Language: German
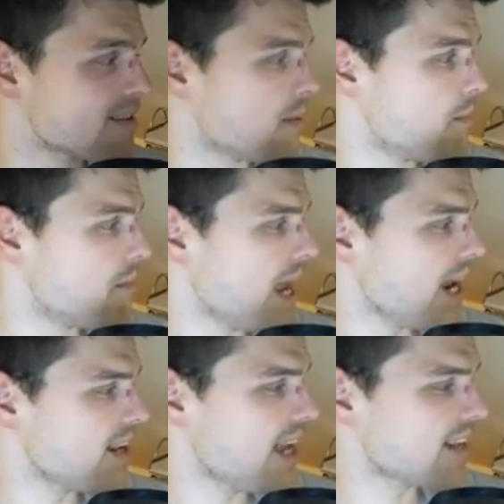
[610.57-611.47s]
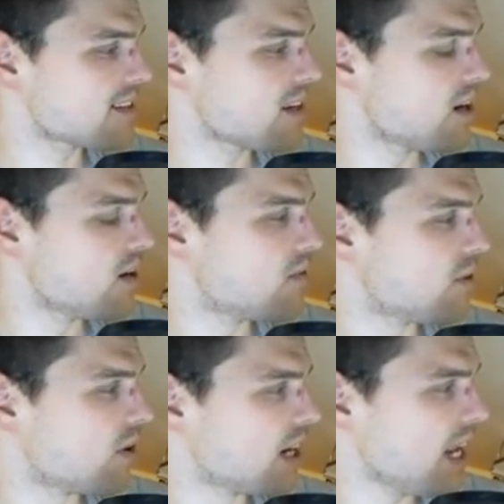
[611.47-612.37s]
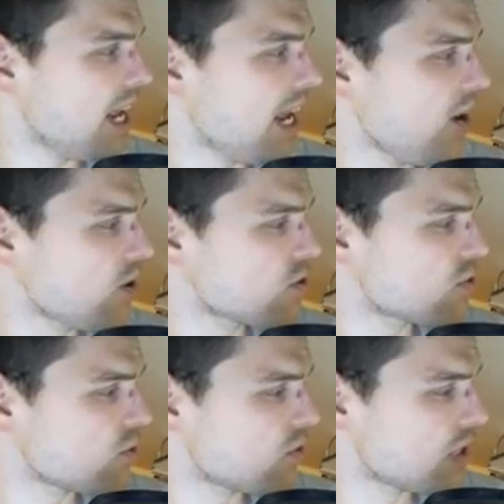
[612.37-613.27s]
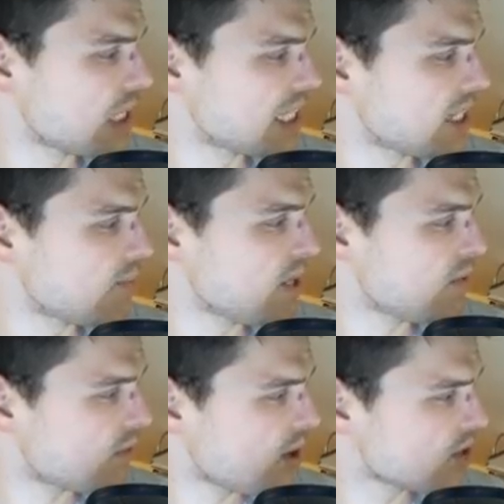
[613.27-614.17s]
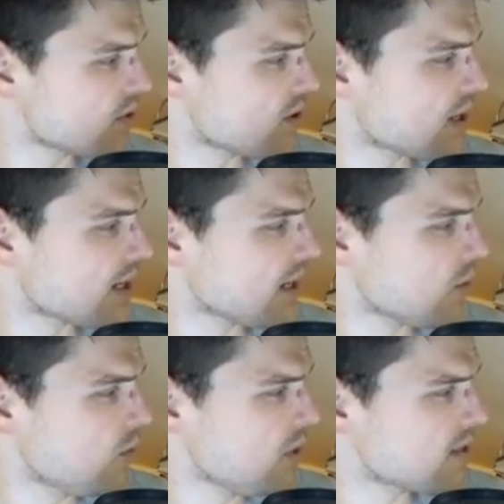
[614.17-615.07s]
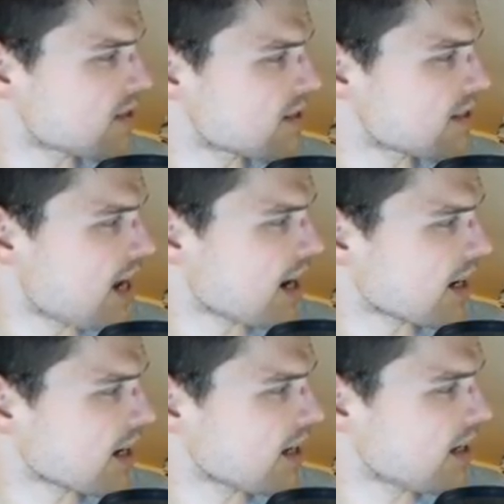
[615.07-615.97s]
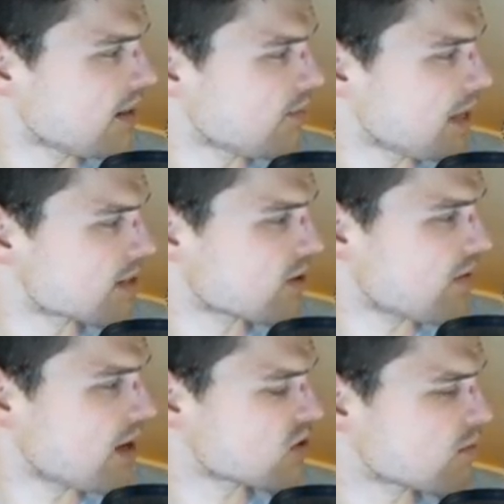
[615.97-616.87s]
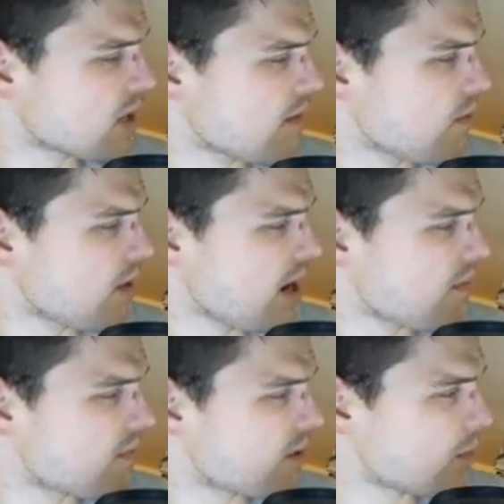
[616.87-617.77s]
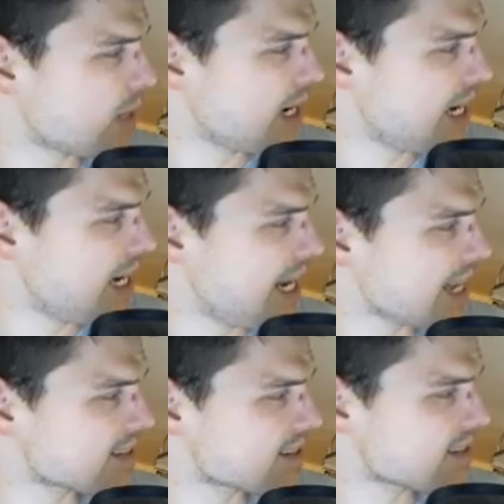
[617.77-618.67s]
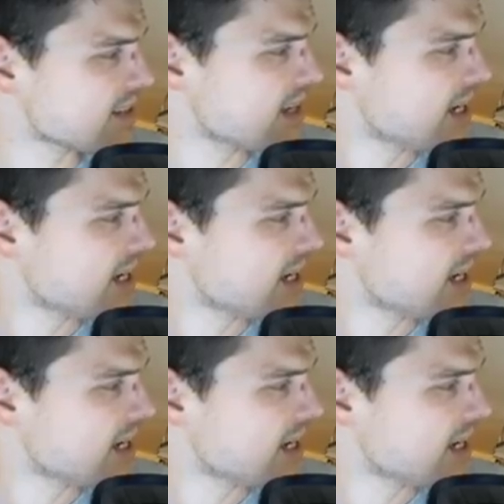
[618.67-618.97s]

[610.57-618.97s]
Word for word: Mainnet von EOS und äh, ich wollte noch kurz sagen, äh, jetzt kommen wir zum Giveaway vom letzten